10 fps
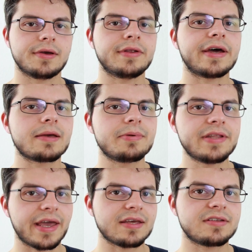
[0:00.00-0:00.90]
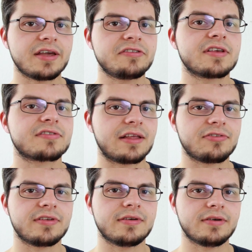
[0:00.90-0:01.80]
In einer Binärdatei sieht das
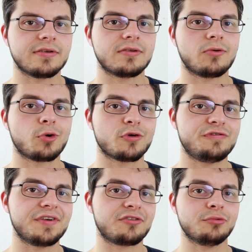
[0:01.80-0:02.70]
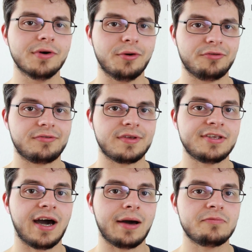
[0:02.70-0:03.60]
Ganze ungefähr so aus.
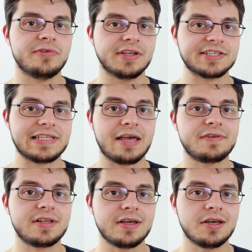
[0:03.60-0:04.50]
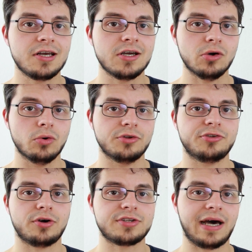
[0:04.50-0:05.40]
Hier haben wir das Level, und
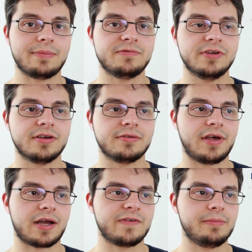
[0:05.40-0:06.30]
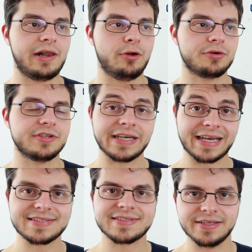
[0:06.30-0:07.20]
dort haben wir, sagen wir mal, noch die
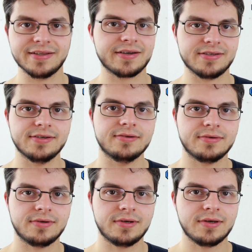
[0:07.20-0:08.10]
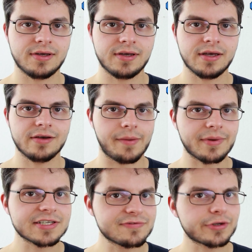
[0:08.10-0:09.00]
Restenergie. Wenn
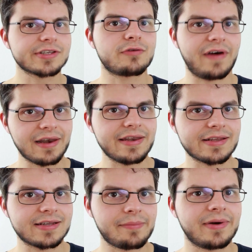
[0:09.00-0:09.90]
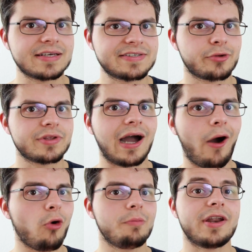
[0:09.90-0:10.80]
man das wirklich drauf anlegt, kann man das natürlich
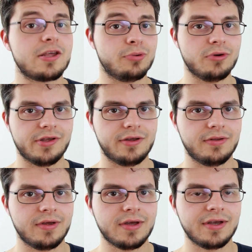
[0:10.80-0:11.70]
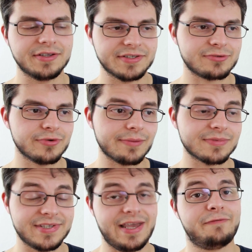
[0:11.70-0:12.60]
auch manipulieren. Es ist nur
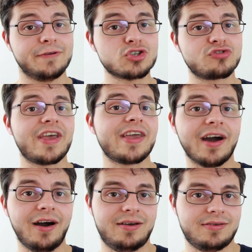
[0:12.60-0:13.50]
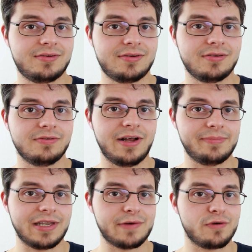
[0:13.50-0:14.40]
eben sehr viel schwerer, weil
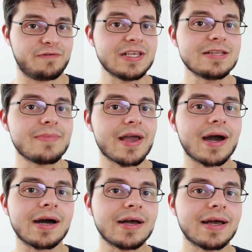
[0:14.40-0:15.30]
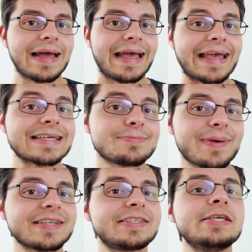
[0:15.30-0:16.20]
man dafür viel mehr
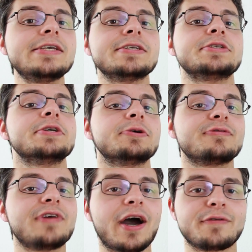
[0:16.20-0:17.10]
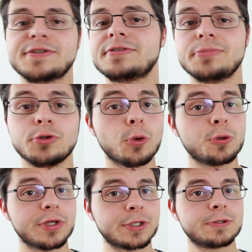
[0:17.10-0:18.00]
Expertise und Fachwissen
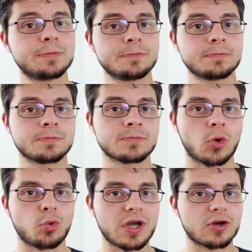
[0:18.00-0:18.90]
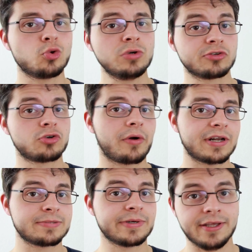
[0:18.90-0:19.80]
benötigt. Oder coole
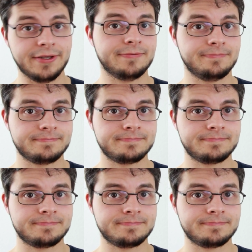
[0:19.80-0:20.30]
Tutorials im Internet.